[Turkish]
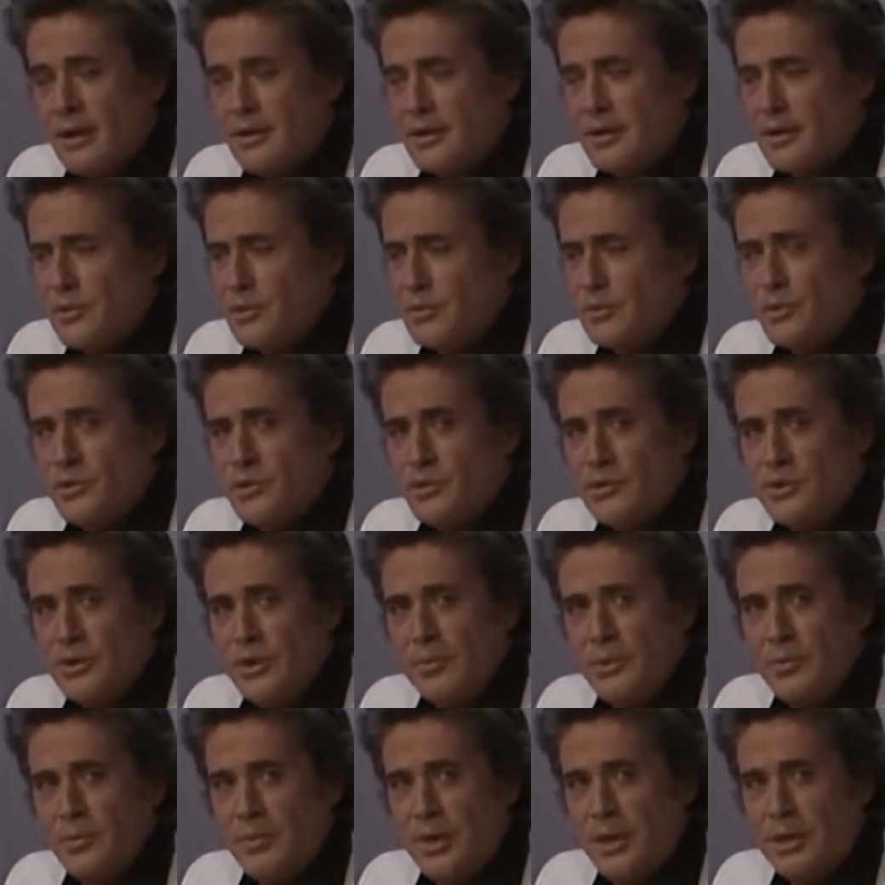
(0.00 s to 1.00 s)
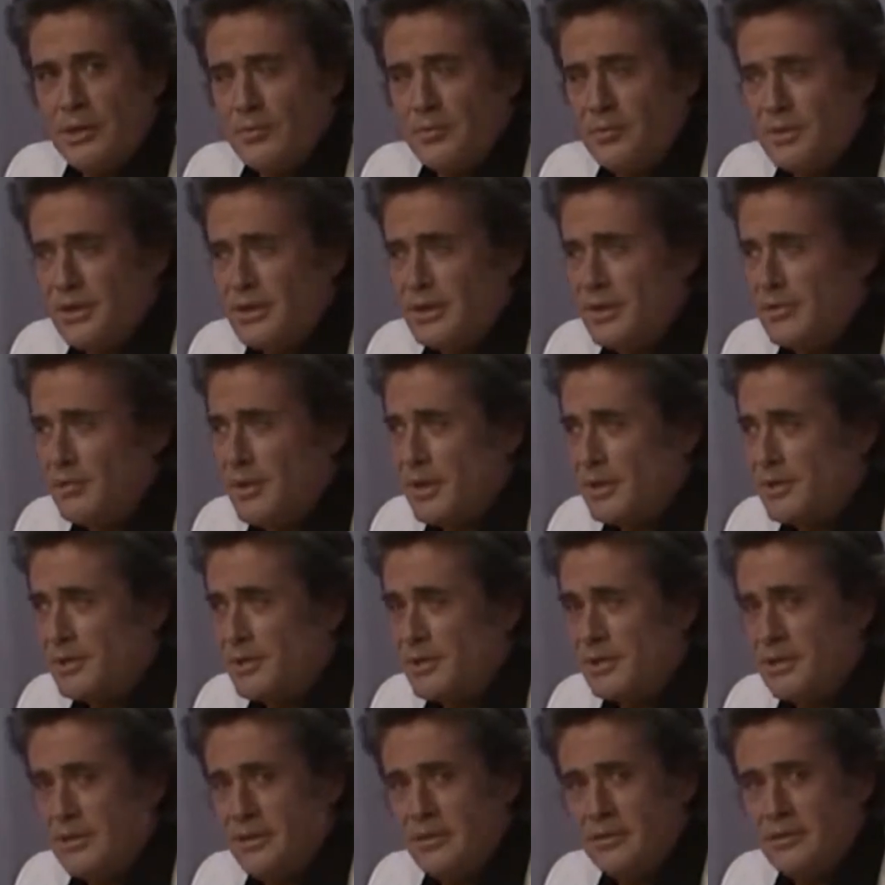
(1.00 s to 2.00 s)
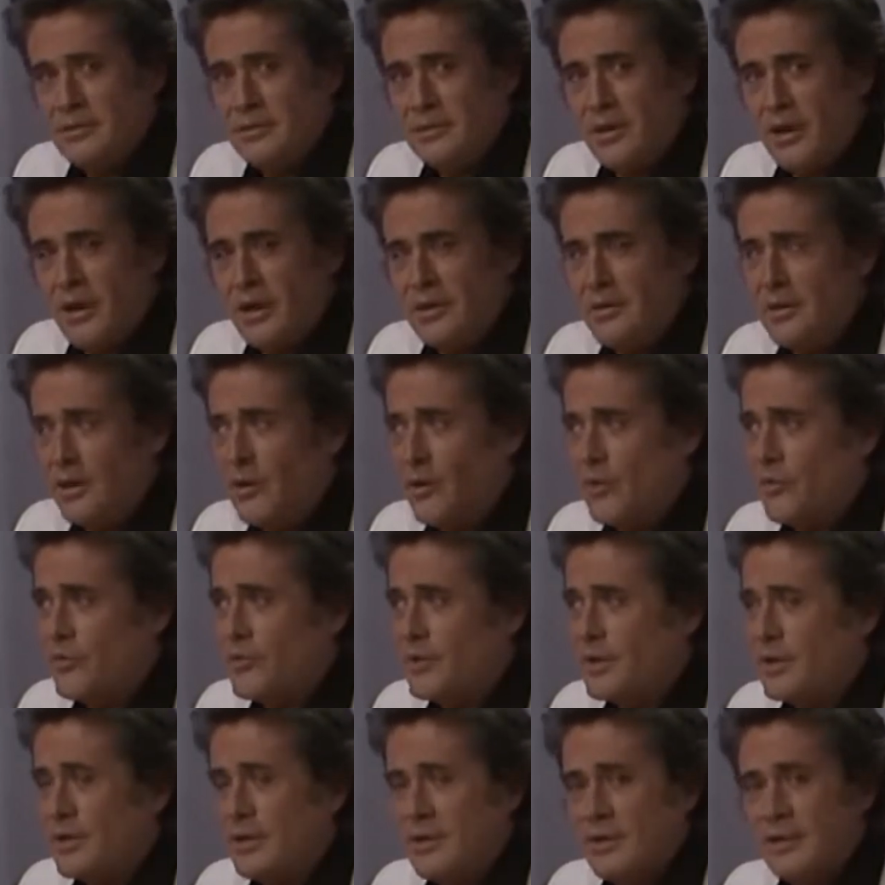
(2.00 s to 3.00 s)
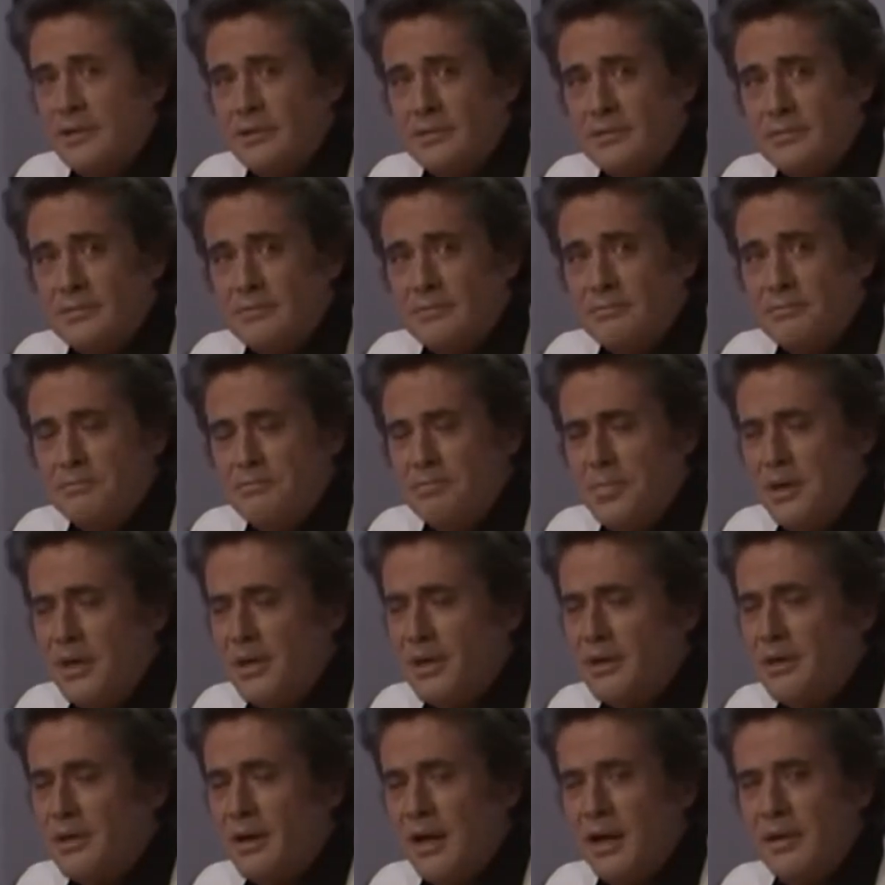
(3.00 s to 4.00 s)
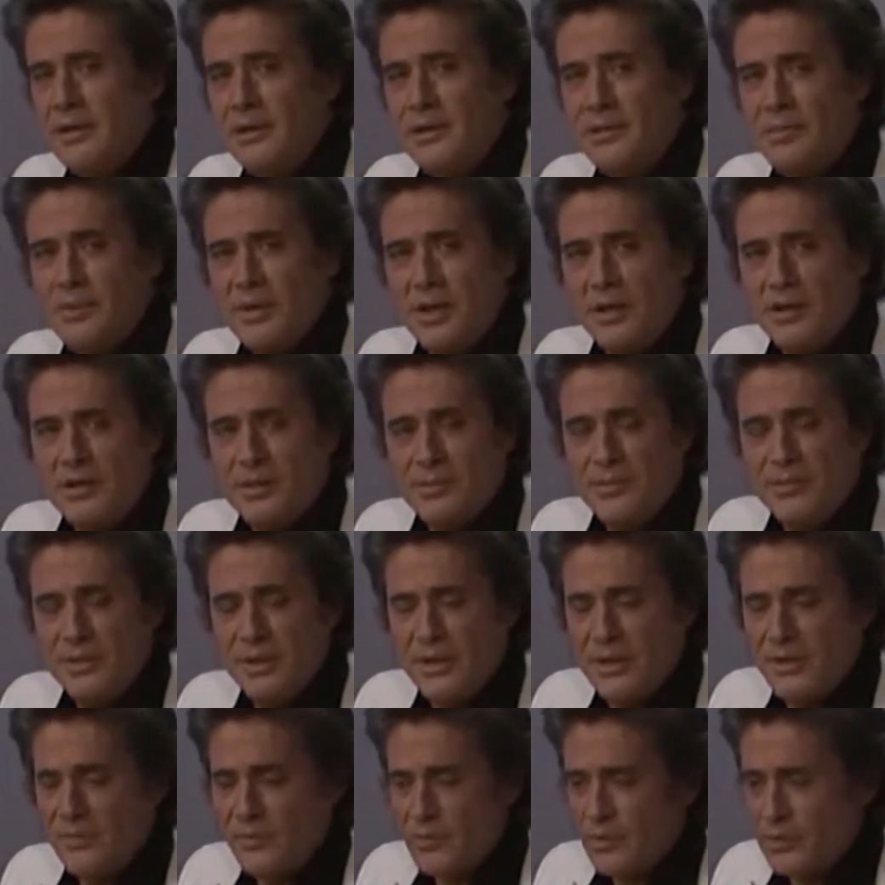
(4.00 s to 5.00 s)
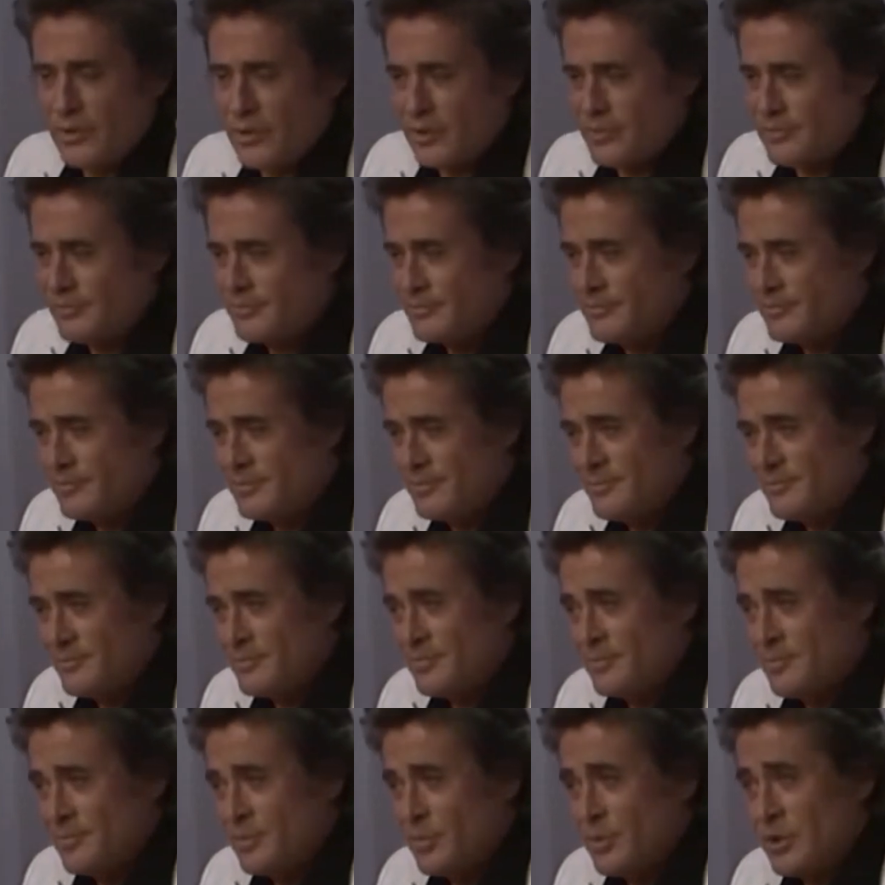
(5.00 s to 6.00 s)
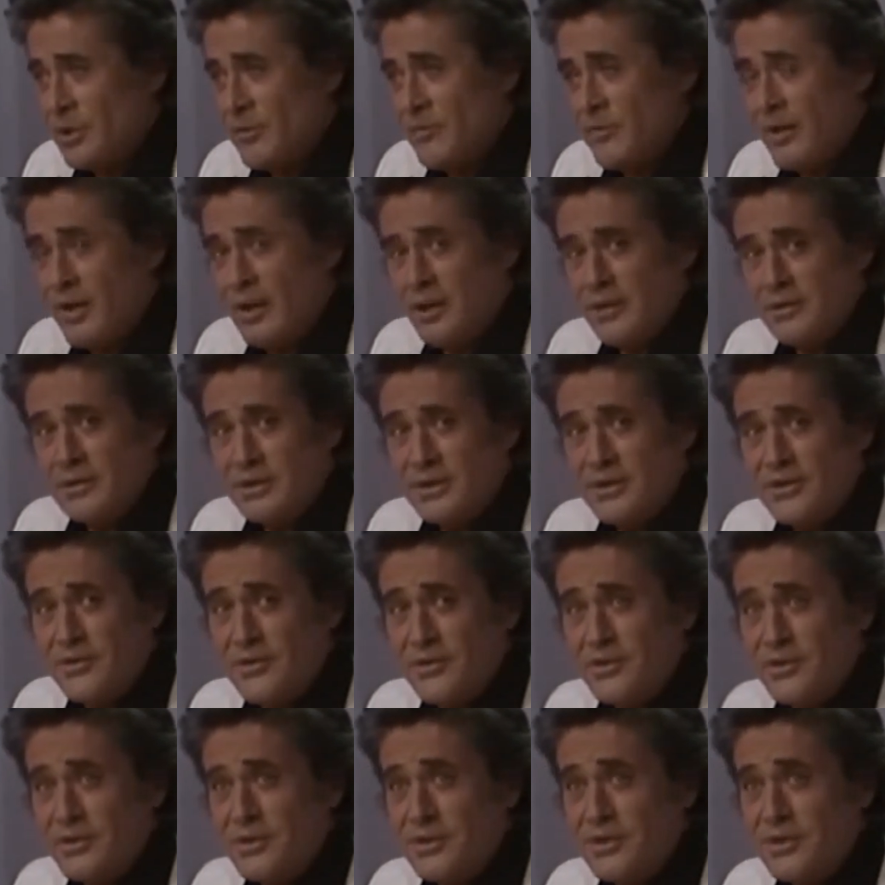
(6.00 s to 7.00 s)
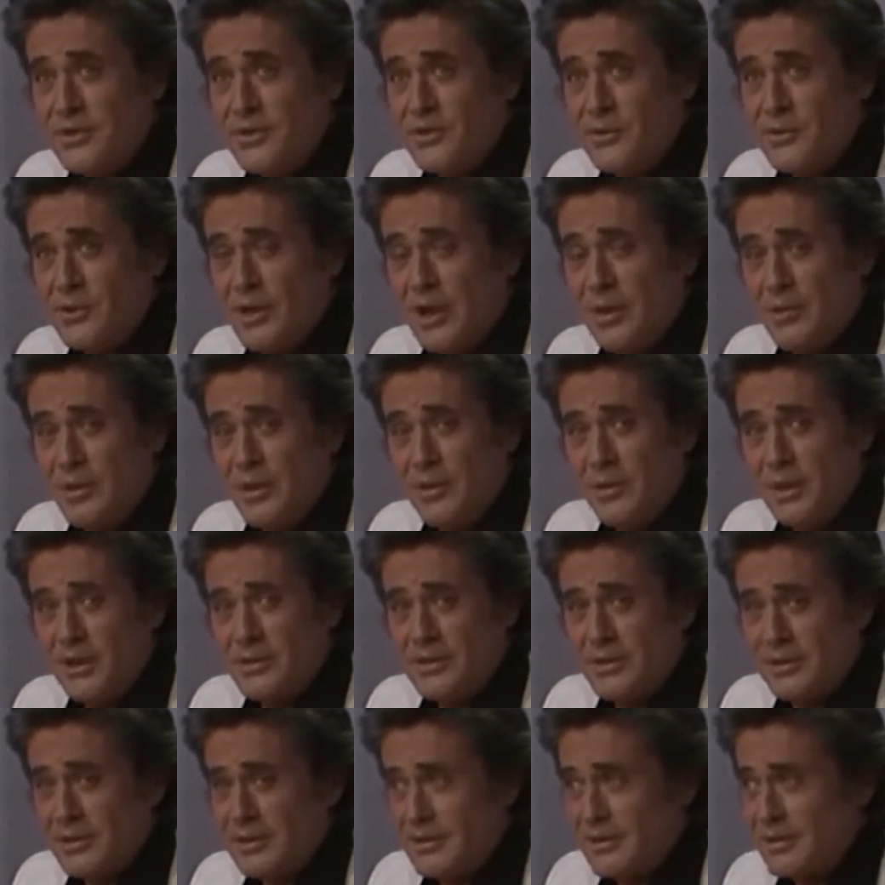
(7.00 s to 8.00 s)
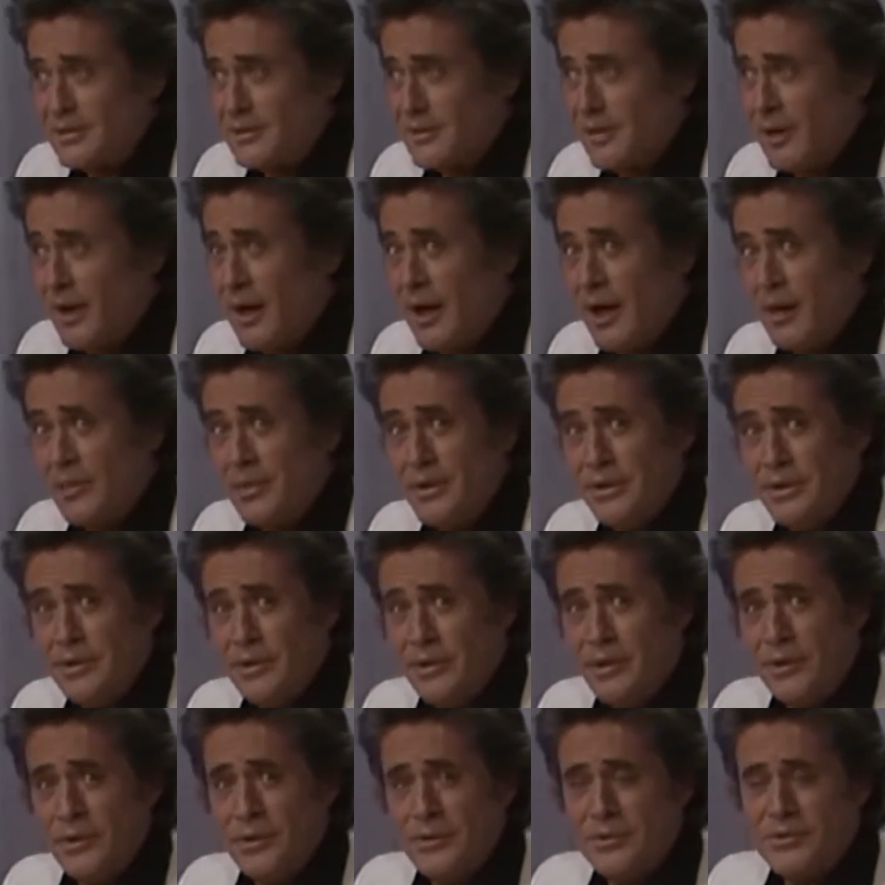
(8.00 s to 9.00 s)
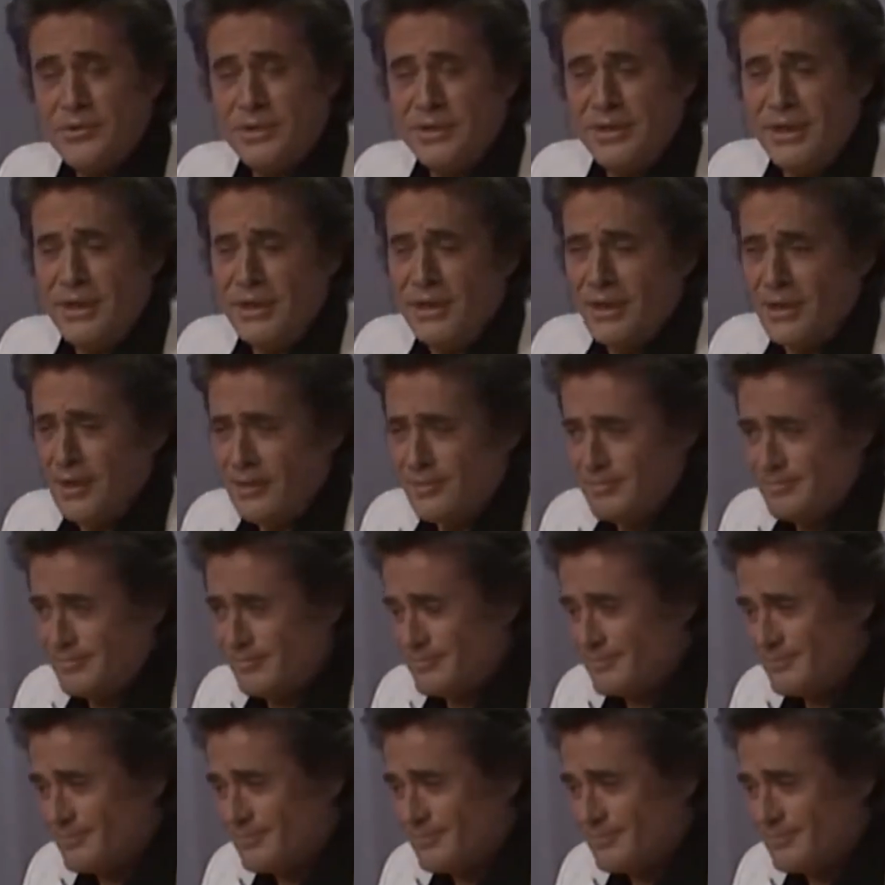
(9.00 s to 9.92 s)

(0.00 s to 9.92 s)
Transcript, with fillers: Adamın gözüne bir baktım yenilmek değil daha da öfkeli. Beni kaldırıp kaldırıp yere vuruyor. Bu defa rejisörün sesi yükselmeye başladı. Abi ne olursun yenil.